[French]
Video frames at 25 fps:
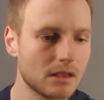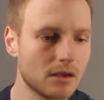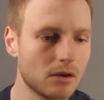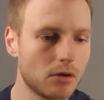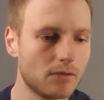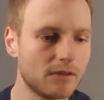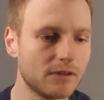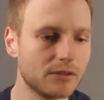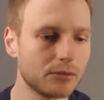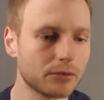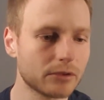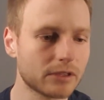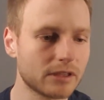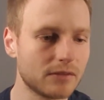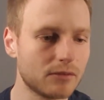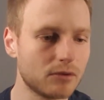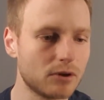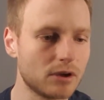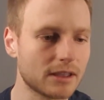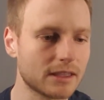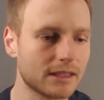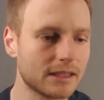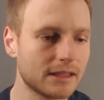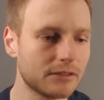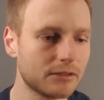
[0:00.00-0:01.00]
On va donc
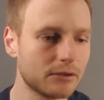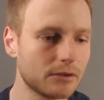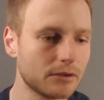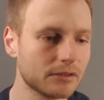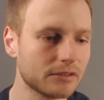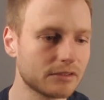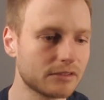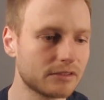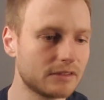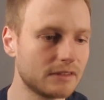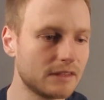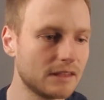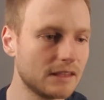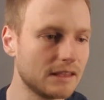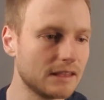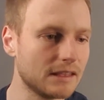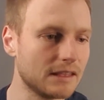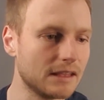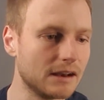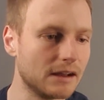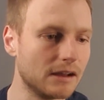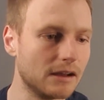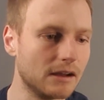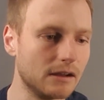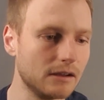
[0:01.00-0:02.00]
avoir 14t
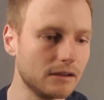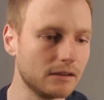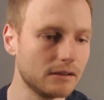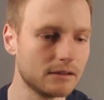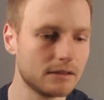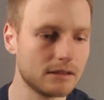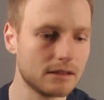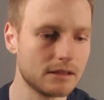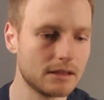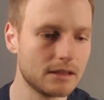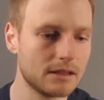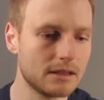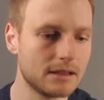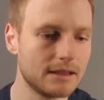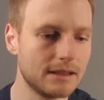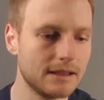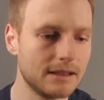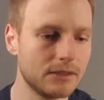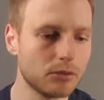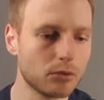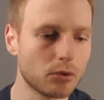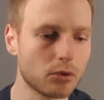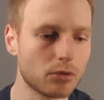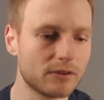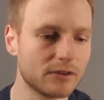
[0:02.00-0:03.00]
égale à 1. Et
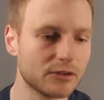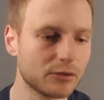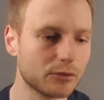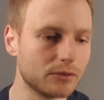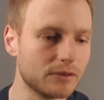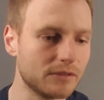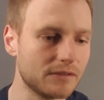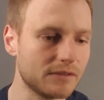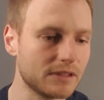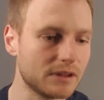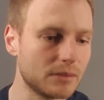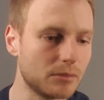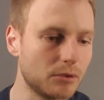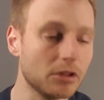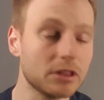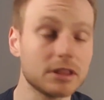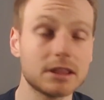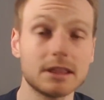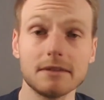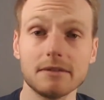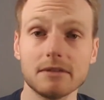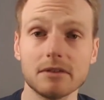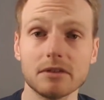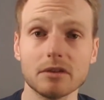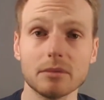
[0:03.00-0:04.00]
donc on va trouver finalement,
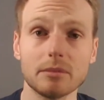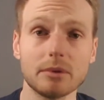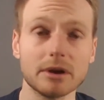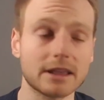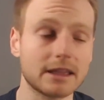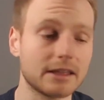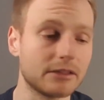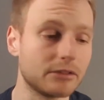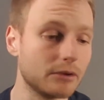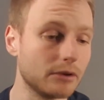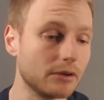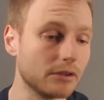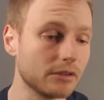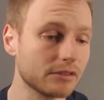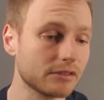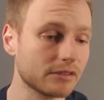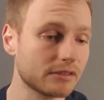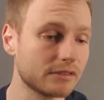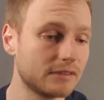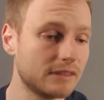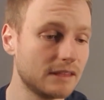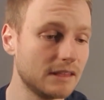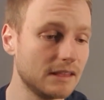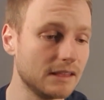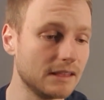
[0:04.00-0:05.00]
divisant par 14,
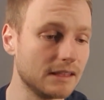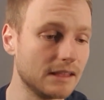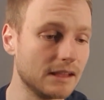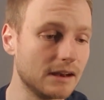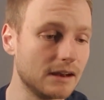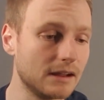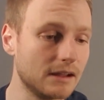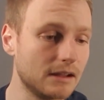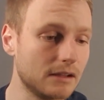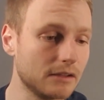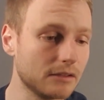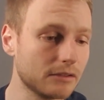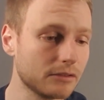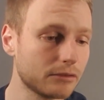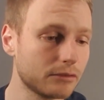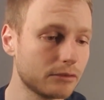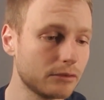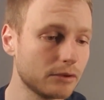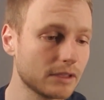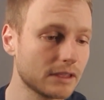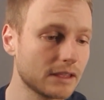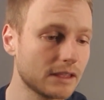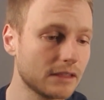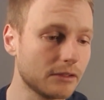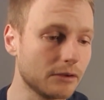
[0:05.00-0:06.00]
t égale 1
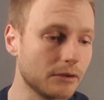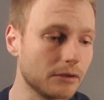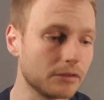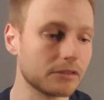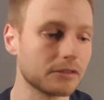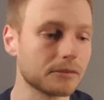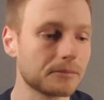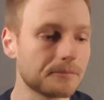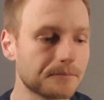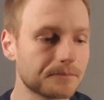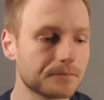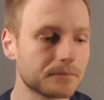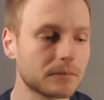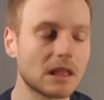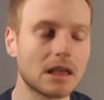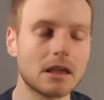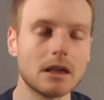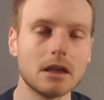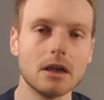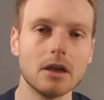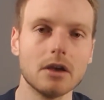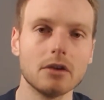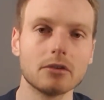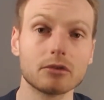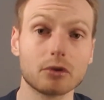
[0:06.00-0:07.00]
sur 14.
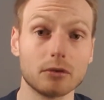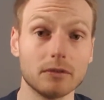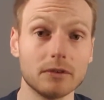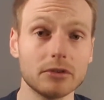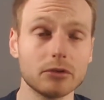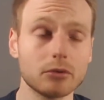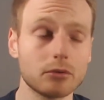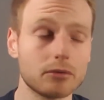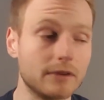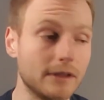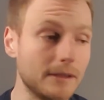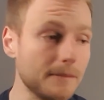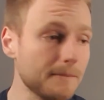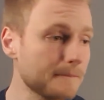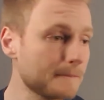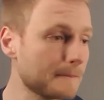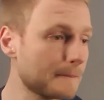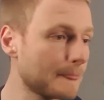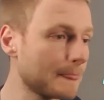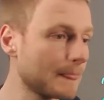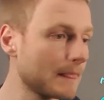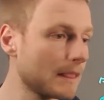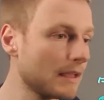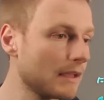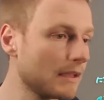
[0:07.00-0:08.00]
Ce qu'on vient de trouver,
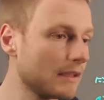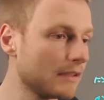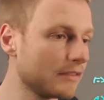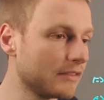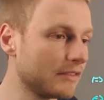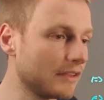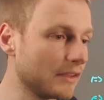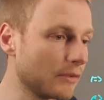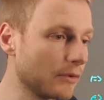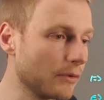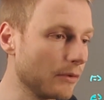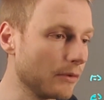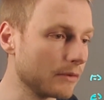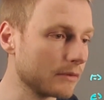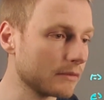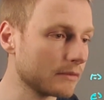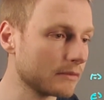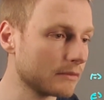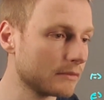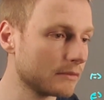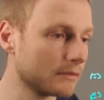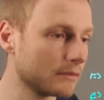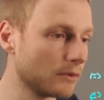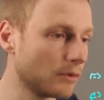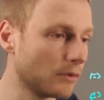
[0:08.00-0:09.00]
c'est que
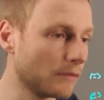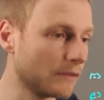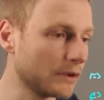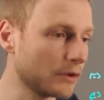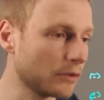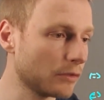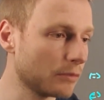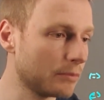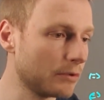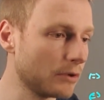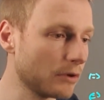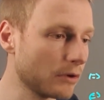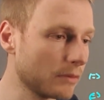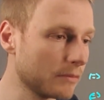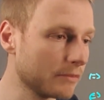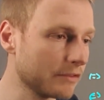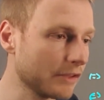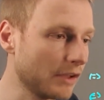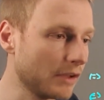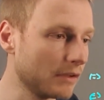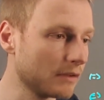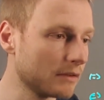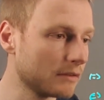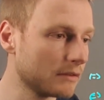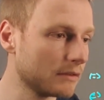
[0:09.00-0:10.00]
on a notre plan comme
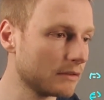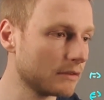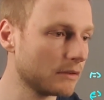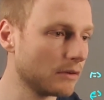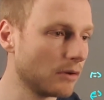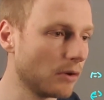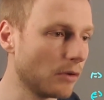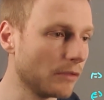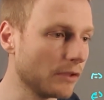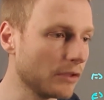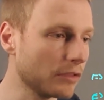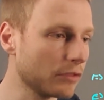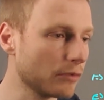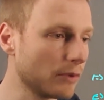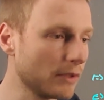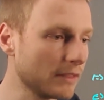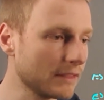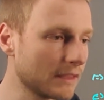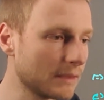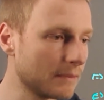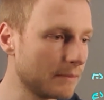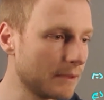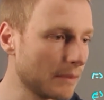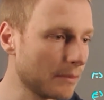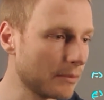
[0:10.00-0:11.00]
ça. On a une droite
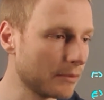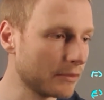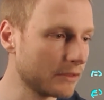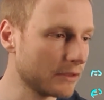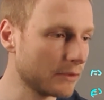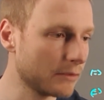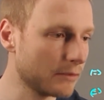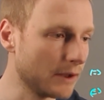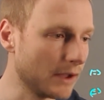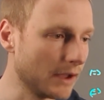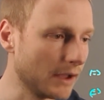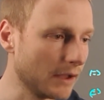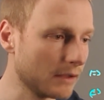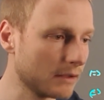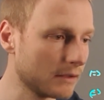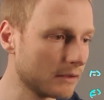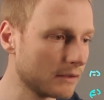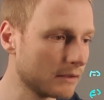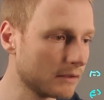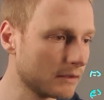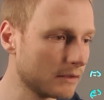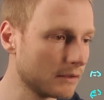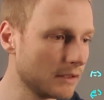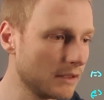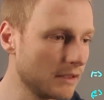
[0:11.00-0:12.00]
qui est perpendiculaire.
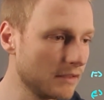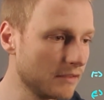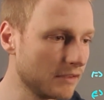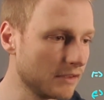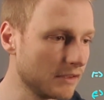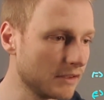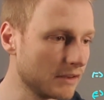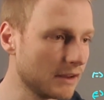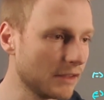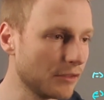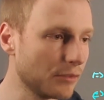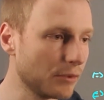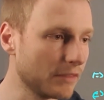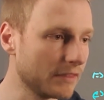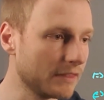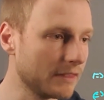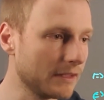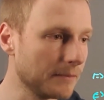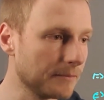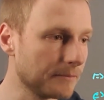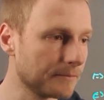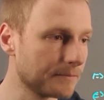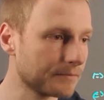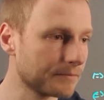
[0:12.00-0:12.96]
Ici, la droite D.